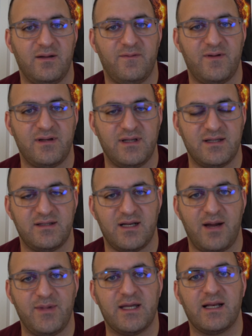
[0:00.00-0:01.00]
آه، فرن
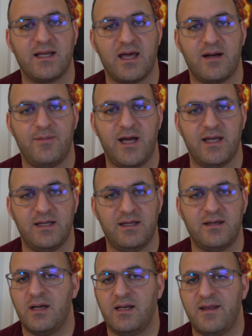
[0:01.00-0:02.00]
السيراميك
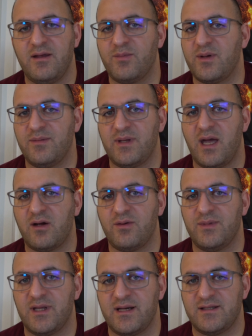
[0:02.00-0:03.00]
الكهربائي الذي يمكن
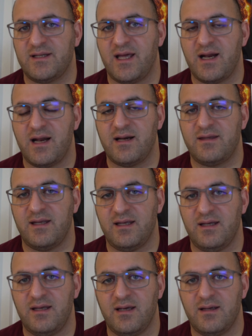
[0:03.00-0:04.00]
التحكم بدرجة
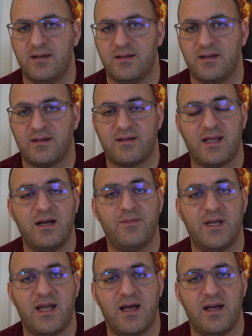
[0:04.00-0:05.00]
حرارته آه،
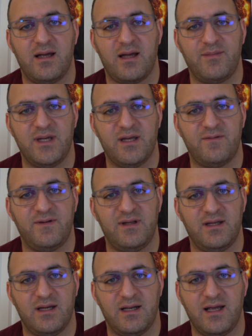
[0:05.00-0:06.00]
يتطلب إلى خبير
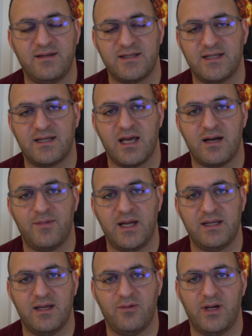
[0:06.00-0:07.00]
في الهندسة
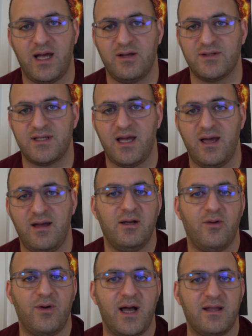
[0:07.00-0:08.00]
الكهربائية ولا ينصح
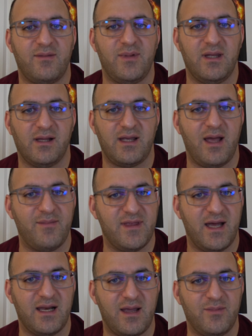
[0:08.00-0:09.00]
للهواة بالقيام
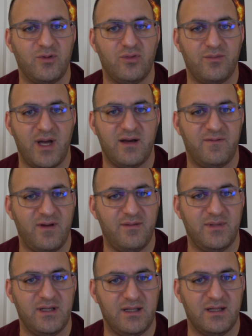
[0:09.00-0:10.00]
بذلك بدون معرفة
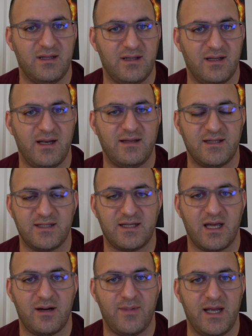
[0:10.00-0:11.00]
بالهندسة
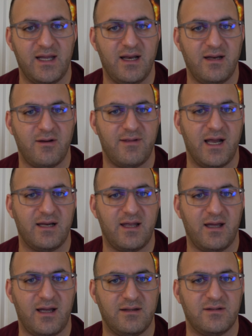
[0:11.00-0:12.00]
الكهربائية لأن ذلك
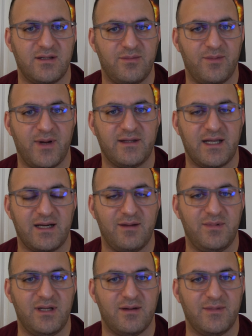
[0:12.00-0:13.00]
قد يسبب خطر
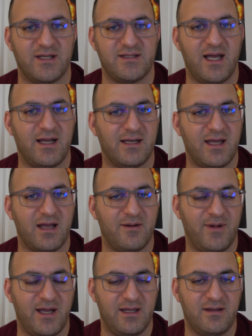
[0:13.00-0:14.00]
كبير من الصعق
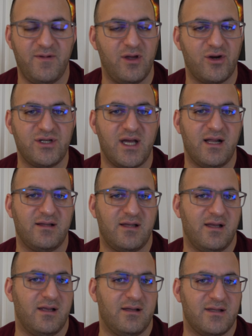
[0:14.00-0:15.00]
الكهربائي فيرجى
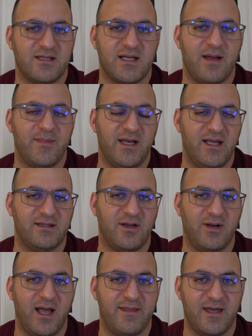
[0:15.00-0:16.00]
التزام الحيطة
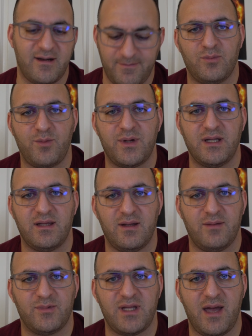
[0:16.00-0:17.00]
والحذر
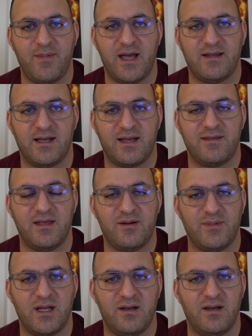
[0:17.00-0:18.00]
ممكن متابعة الكثير
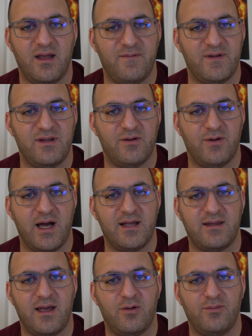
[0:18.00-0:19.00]
من
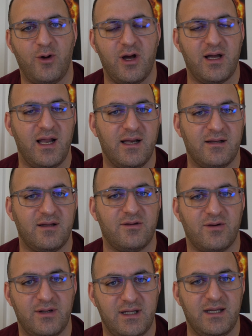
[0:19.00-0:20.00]
الفيديوهات أو المواقع
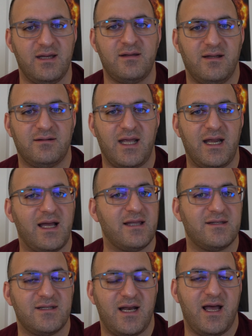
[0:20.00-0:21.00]
الإلكترونية لطريقة
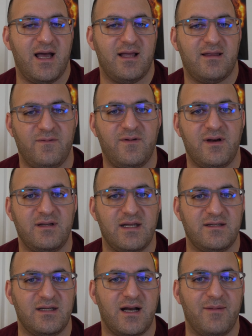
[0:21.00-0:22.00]
صناعة فرن
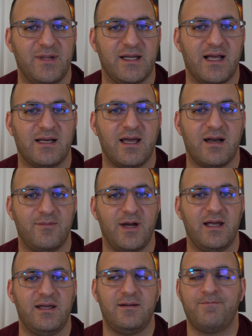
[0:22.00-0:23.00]
السيراميك الكهربائي
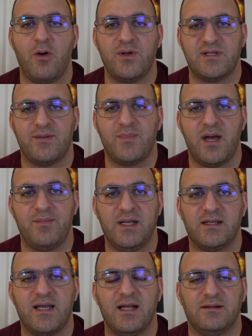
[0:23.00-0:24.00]
الكهربائي أو يسمى
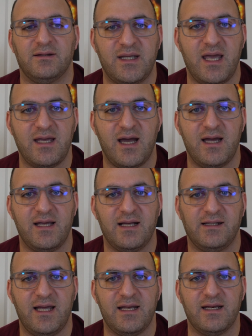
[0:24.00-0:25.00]
بالكيلن كي اي
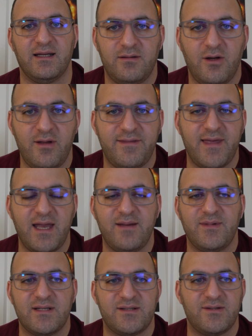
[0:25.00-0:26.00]
ال ان النوع الثاني
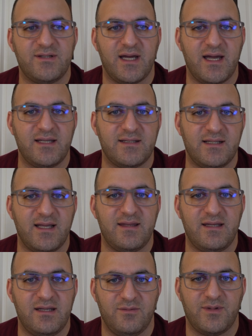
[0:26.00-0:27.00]
من الزجاج
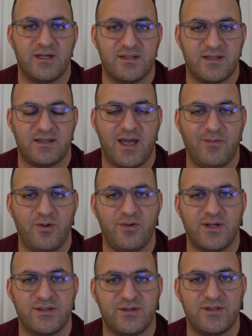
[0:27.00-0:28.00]
الذي يمكن استخدامه
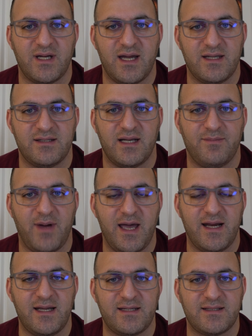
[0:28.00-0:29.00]
هو زجاج
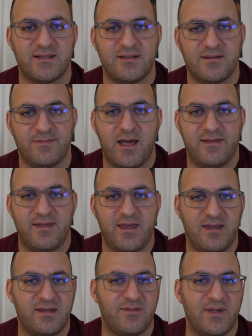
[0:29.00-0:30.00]
البايركس حيث
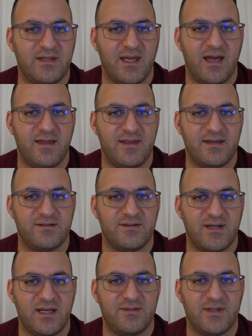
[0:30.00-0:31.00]
يتمتع هذا
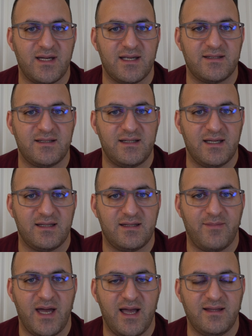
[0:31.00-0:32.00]
الزجاج بخاصية
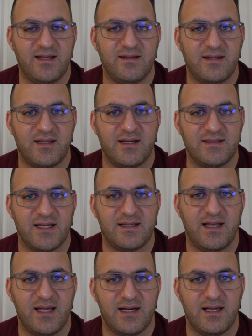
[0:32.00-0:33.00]
ثبات عند
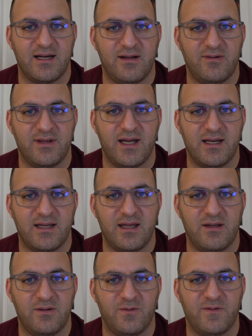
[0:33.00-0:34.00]
درجات الحرارة وذلك
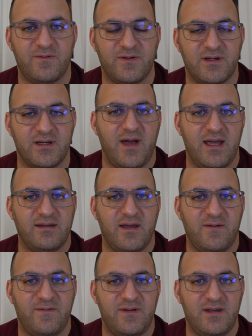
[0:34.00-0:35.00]
يوفر
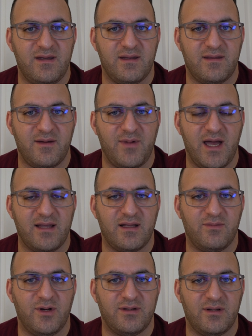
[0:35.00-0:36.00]
فائدة في ثبات
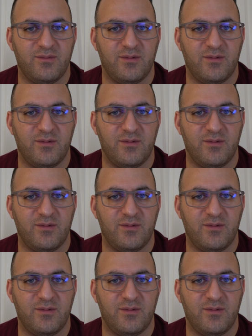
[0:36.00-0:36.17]
البعد